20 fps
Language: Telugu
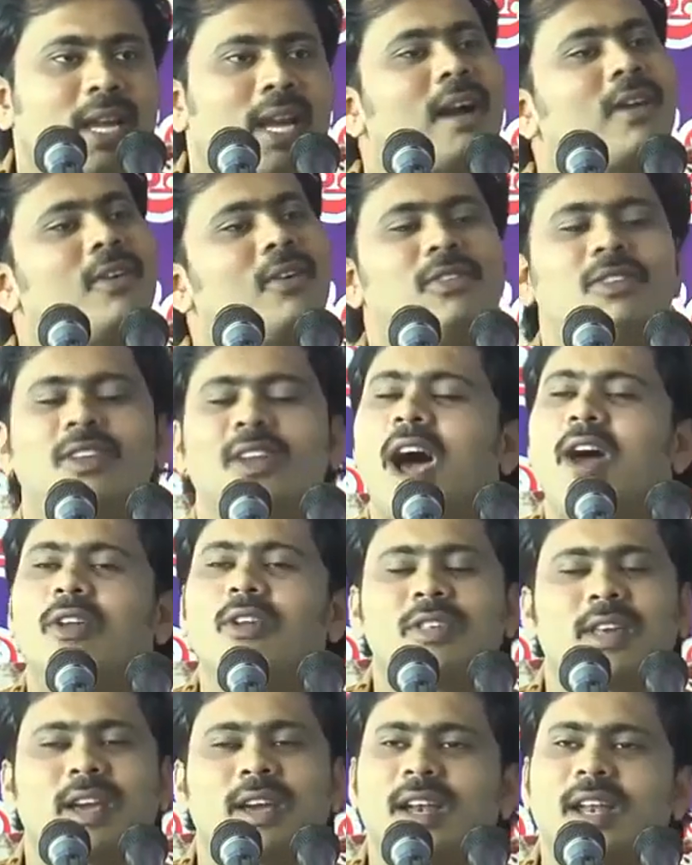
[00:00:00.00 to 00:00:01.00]
ఇంకా అక్కడ నుంచి
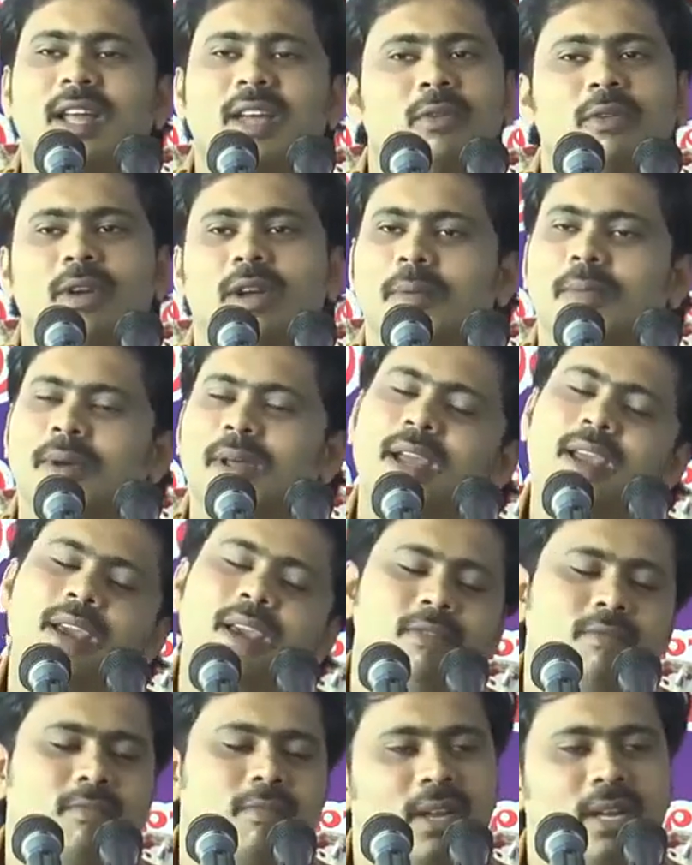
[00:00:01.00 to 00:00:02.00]
నానో సెకండ్లు ఏమి ఉంటాయి మరి అవి
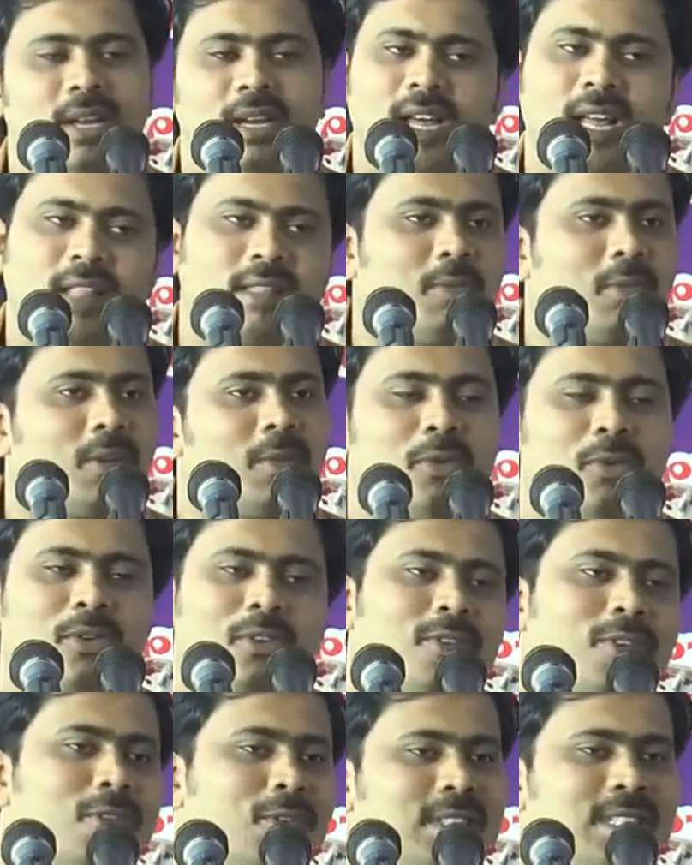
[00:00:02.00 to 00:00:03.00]
వేసుకుంటే ఇంకా అత్తమాను
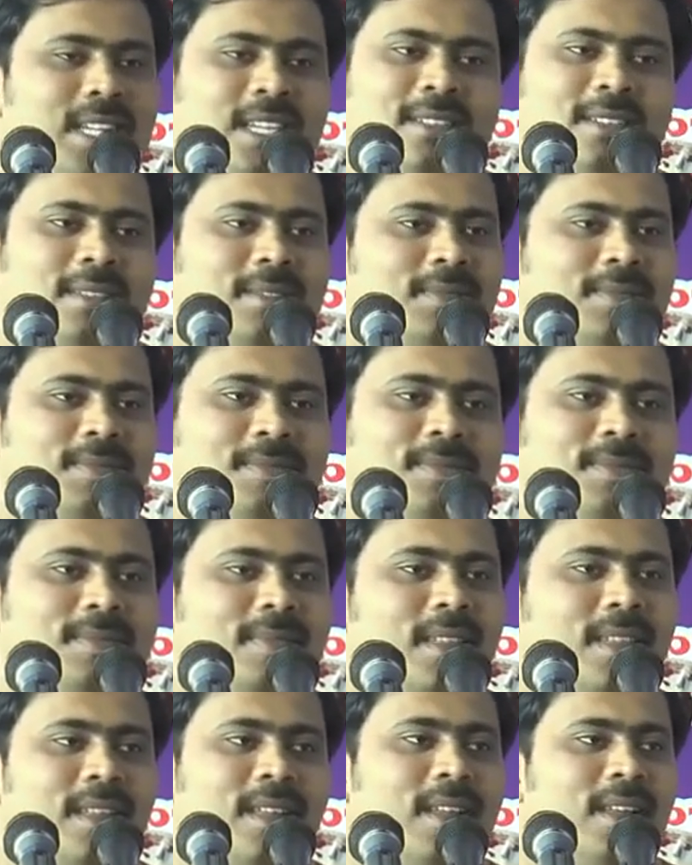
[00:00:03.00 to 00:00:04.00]
పుట్టినరోజే
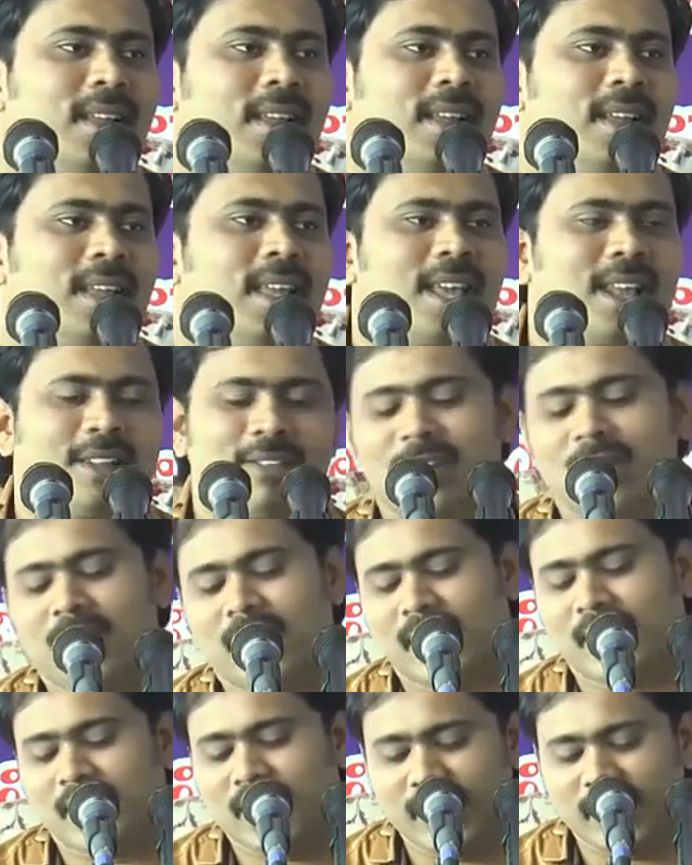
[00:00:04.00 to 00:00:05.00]
ఇంక ఇరవై
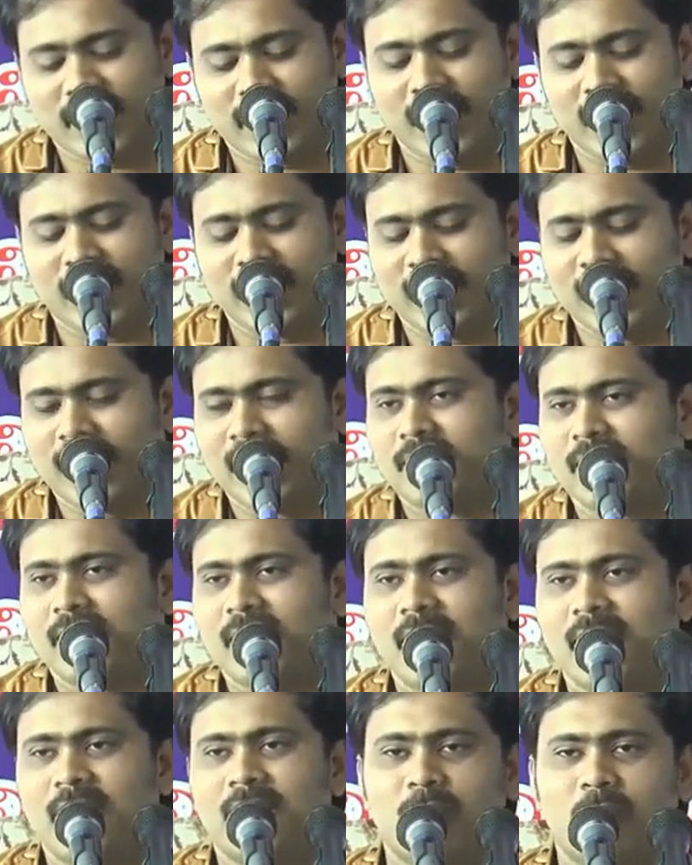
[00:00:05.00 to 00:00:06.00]
నాలుగు గంటలు కేక్ దగ్గరే
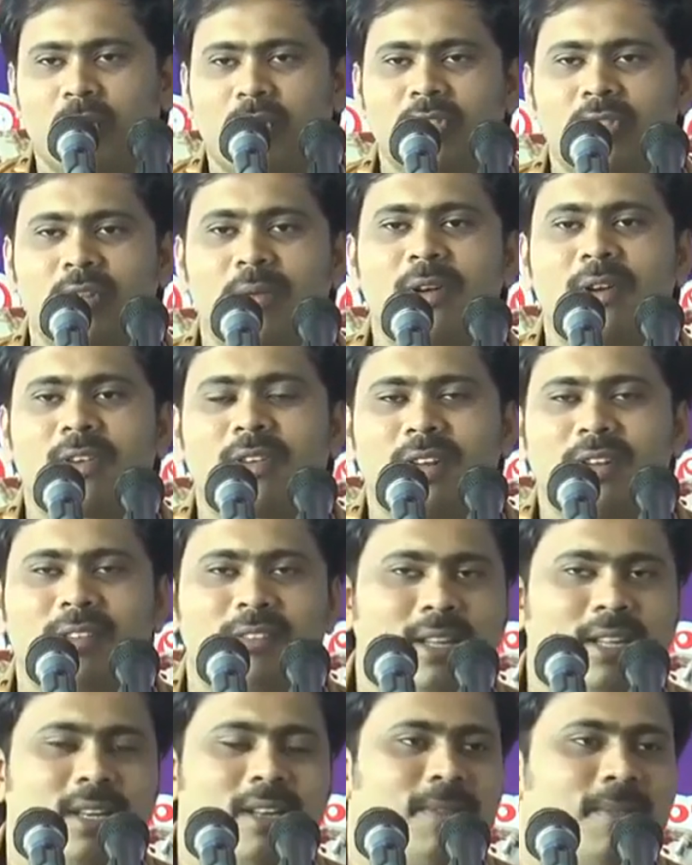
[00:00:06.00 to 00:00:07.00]
ఉండాలి ఇలా కోవతలు పట్టుకునే
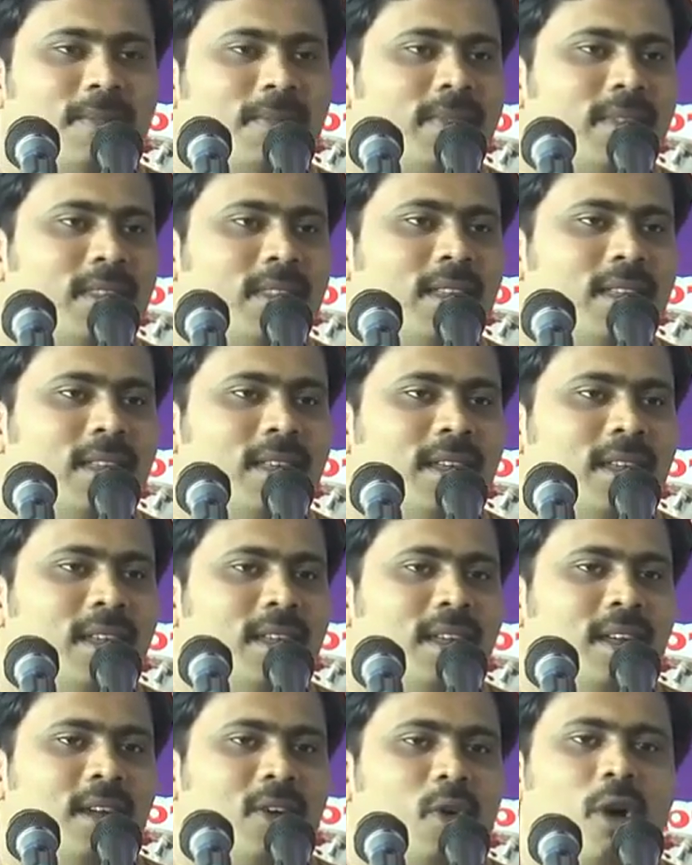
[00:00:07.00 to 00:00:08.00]
ఉండాలి
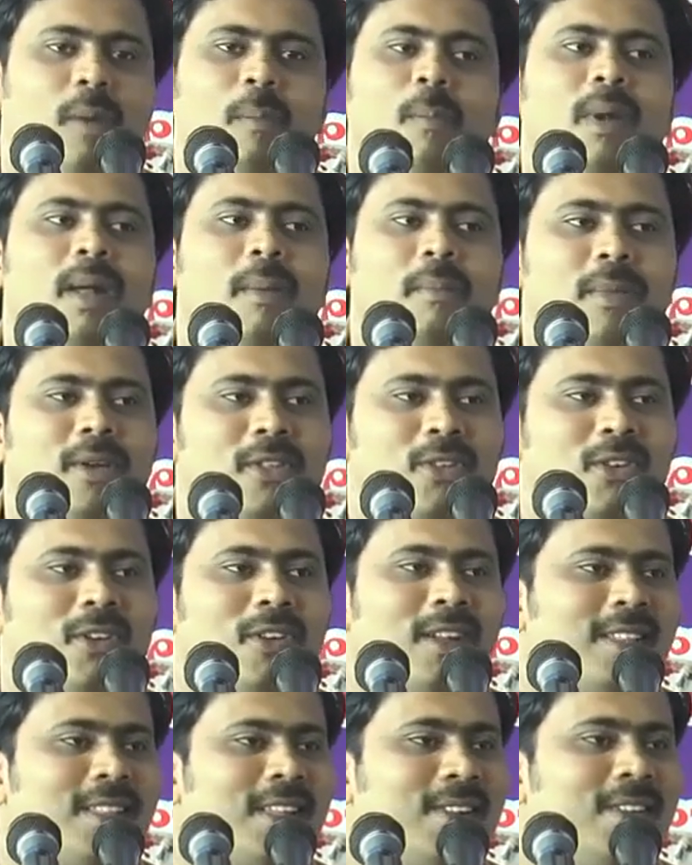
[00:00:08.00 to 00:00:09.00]
కొంపలు
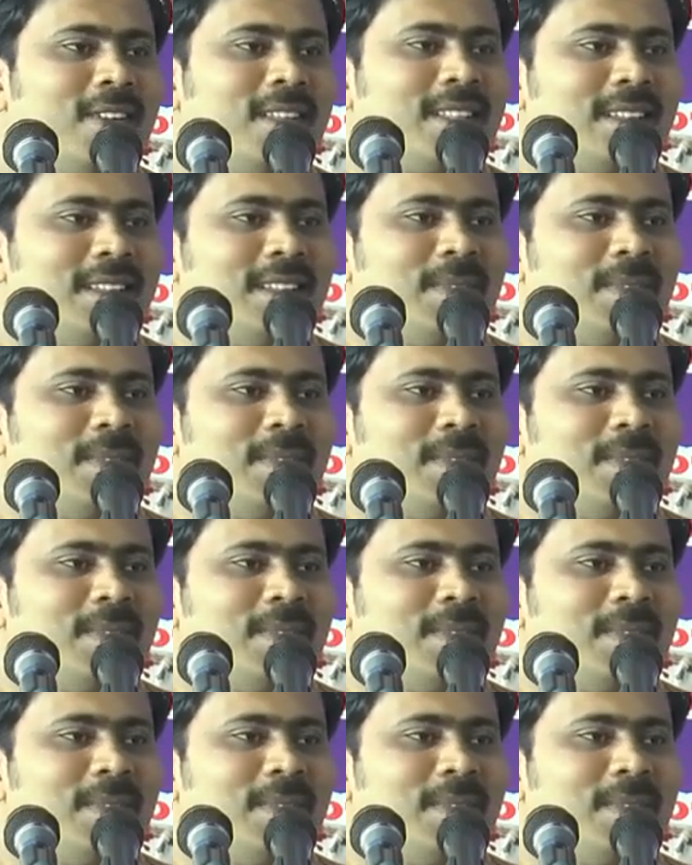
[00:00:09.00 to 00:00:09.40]
అమ్మేసుకోవాలి తర్వాత